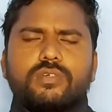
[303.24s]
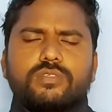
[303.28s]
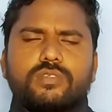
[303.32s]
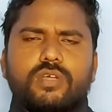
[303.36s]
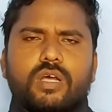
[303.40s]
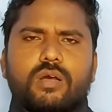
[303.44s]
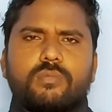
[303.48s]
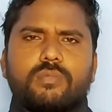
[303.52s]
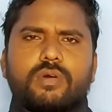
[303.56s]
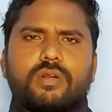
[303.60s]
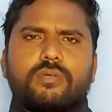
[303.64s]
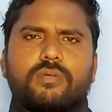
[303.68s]

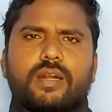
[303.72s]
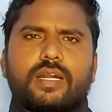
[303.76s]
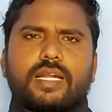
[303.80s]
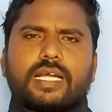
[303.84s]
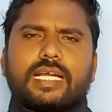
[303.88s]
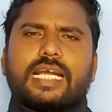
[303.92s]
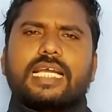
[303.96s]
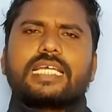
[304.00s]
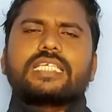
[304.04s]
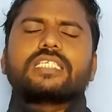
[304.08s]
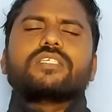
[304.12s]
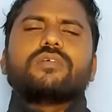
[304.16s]
సామరు వాడు
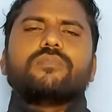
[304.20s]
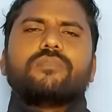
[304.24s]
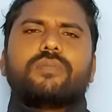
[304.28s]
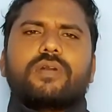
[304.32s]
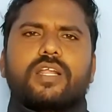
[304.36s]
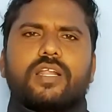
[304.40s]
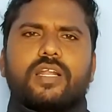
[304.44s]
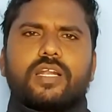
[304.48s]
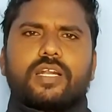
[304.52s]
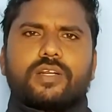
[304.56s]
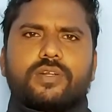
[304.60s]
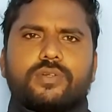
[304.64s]

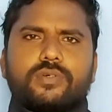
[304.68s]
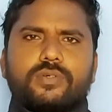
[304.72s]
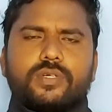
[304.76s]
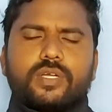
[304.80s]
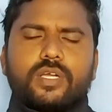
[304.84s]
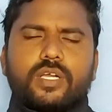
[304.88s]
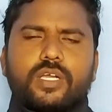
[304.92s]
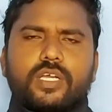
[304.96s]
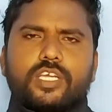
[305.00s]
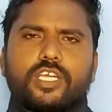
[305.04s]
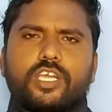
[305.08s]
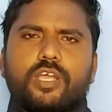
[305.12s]
కష్టపడలేడు
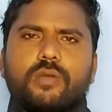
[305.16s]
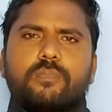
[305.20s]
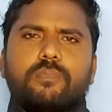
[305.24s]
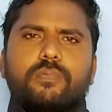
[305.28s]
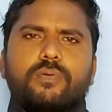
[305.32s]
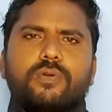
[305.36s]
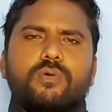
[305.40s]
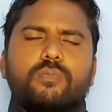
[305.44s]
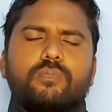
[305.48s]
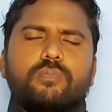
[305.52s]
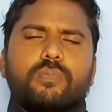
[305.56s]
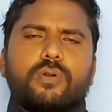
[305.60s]

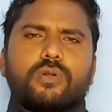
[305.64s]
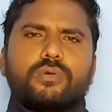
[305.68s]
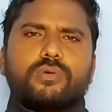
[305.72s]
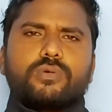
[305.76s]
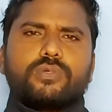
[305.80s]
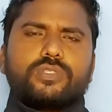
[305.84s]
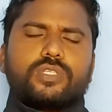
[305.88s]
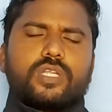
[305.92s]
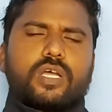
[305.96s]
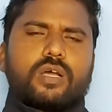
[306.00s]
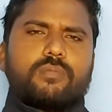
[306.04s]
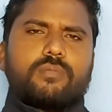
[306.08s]
ఎప్పుడు
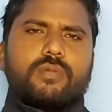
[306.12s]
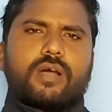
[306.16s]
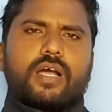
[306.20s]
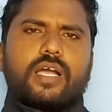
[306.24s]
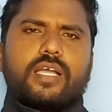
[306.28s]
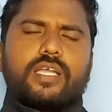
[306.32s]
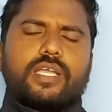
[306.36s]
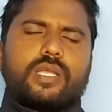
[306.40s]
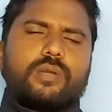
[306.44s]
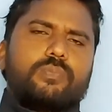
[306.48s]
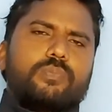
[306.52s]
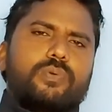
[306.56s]
పడుకుందామా
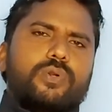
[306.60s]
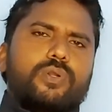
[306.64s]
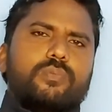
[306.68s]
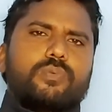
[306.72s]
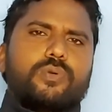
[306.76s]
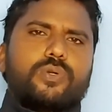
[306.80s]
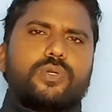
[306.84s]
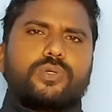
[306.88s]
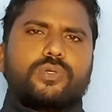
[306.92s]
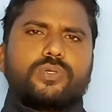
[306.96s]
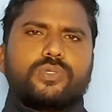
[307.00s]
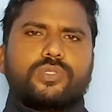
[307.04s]
ఎప్పుడు
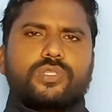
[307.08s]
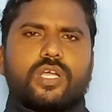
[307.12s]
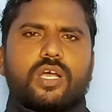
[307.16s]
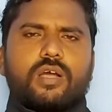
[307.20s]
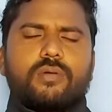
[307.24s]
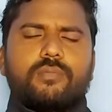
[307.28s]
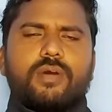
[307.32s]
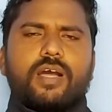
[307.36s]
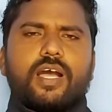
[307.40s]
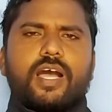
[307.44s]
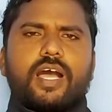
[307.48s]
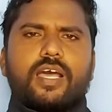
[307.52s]

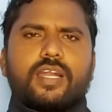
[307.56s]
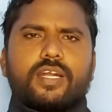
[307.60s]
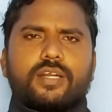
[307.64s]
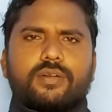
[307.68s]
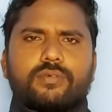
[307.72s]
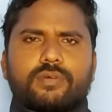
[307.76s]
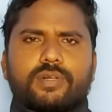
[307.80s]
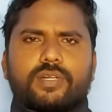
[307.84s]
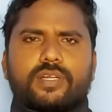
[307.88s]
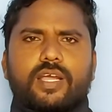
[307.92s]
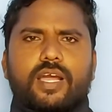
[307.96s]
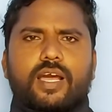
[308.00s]
పడుకుందామా
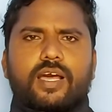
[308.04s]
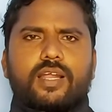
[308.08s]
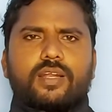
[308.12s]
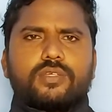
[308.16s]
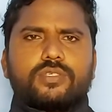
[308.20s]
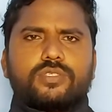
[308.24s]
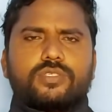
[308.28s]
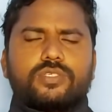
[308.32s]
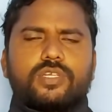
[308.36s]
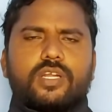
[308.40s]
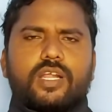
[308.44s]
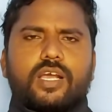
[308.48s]
అనేటువంటి
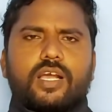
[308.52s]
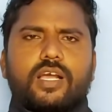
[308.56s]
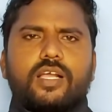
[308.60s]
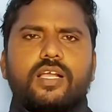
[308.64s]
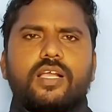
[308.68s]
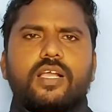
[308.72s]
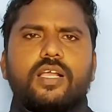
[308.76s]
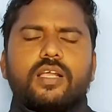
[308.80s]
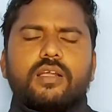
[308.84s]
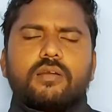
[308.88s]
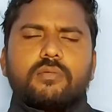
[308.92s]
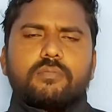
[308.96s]
ఆలోచన
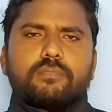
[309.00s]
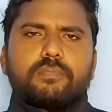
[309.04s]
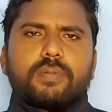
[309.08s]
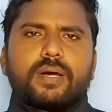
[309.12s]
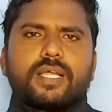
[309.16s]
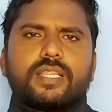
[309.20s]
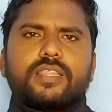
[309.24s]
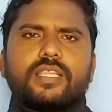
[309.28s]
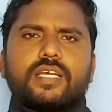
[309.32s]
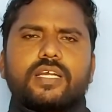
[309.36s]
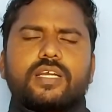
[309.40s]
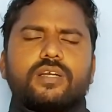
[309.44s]

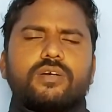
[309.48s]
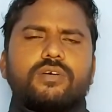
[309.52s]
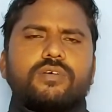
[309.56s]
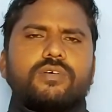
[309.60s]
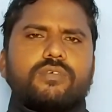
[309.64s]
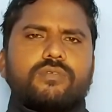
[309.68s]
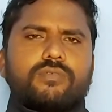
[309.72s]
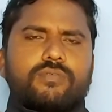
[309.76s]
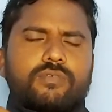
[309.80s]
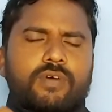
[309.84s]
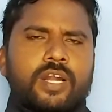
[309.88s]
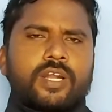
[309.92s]
బద్ధకం
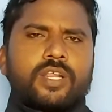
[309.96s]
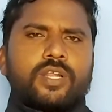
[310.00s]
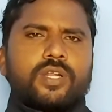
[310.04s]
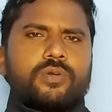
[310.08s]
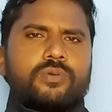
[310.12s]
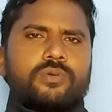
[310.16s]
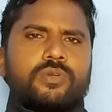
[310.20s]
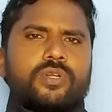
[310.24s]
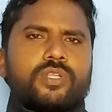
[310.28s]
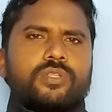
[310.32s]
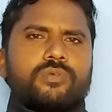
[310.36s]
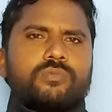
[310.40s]
వాడిలో
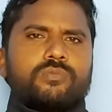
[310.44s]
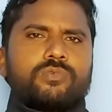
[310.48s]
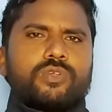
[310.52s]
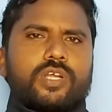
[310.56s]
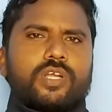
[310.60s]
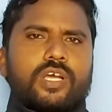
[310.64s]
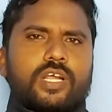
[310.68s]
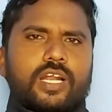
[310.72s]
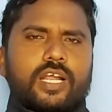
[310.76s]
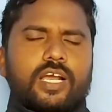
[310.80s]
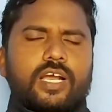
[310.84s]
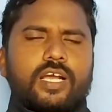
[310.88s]
ఉంటుంది
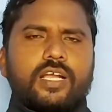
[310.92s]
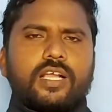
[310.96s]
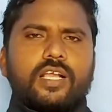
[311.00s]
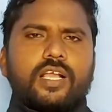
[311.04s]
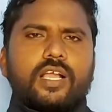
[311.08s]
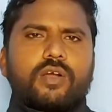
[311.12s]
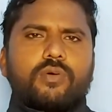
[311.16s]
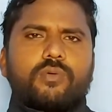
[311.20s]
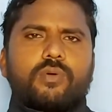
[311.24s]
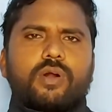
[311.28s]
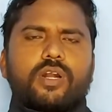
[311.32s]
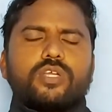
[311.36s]
మూలాన
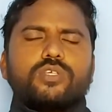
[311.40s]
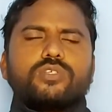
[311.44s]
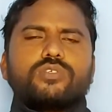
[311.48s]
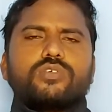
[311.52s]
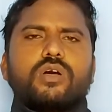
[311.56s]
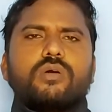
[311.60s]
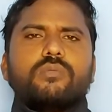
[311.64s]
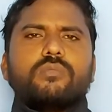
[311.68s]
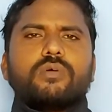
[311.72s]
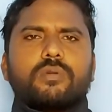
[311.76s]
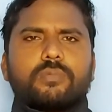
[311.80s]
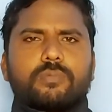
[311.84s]
వాడు
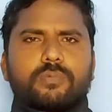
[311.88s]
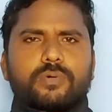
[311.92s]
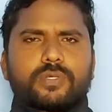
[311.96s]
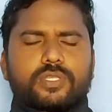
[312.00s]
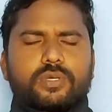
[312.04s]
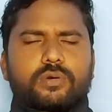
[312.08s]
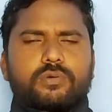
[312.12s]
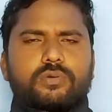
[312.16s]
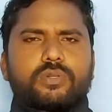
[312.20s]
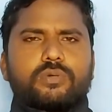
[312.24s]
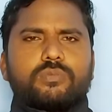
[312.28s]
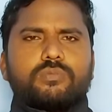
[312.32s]
సోమరిపోత
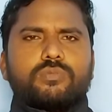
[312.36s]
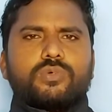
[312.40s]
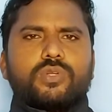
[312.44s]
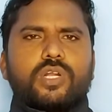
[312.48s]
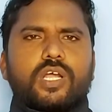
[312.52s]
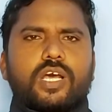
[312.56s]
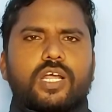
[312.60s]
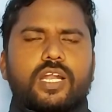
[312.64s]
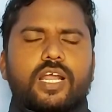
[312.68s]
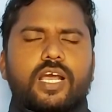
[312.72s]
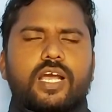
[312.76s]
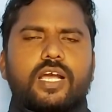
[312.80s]
అవడం
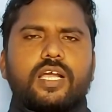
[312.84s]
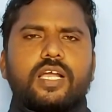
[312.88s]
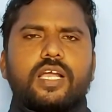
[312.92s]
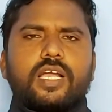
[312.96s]
మూలాన